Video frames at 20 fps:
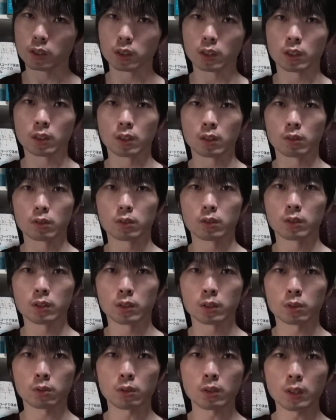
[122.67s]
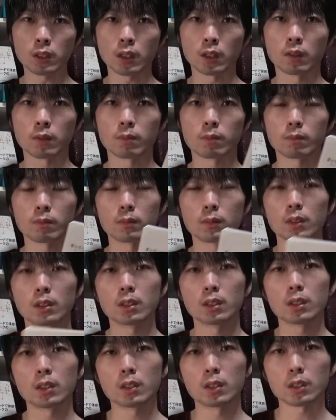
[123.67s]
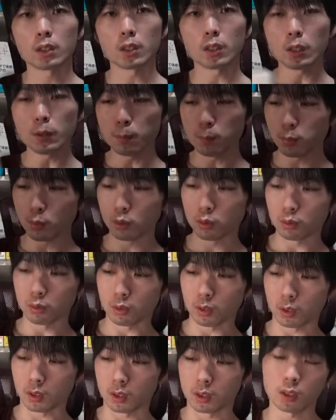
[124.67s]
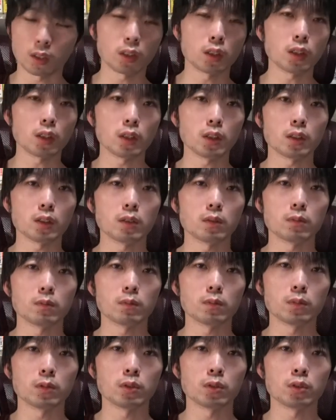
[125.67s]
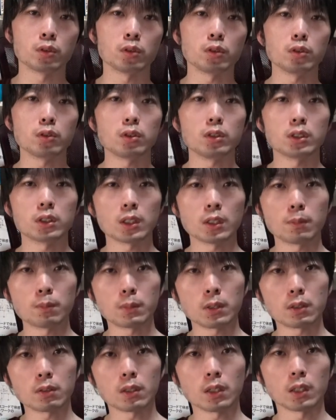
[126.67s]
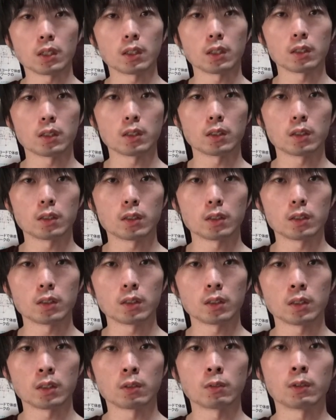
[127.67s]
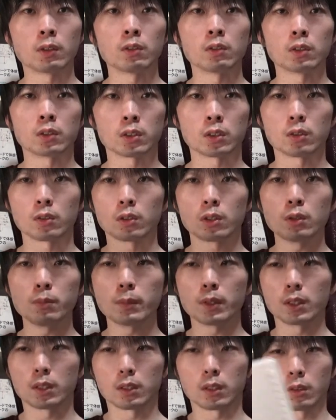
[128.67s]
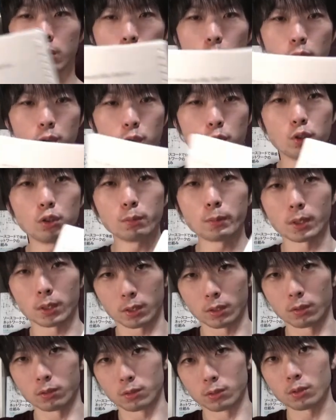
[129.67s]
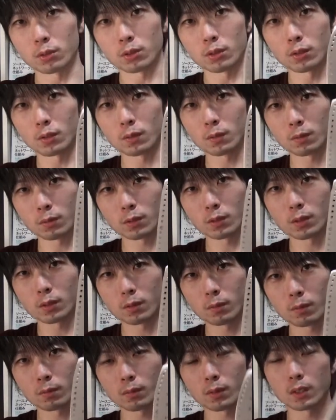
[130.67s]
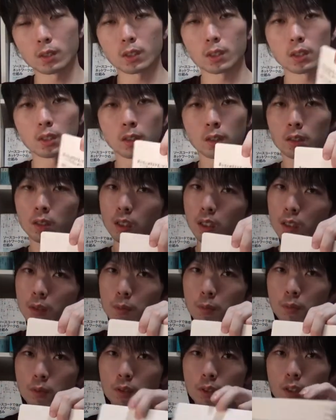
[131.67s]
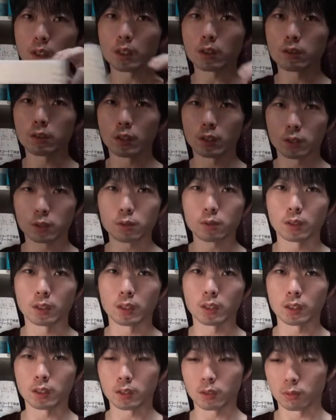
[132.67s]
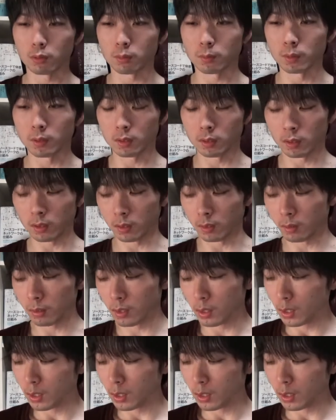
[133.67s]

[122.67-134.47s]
時間かかるでそれで1本動画って大体123枚ぐらいで終わるんですけど今ってこれ9枚来てるんですよだからだいぶ長くなりそうだなってこともあって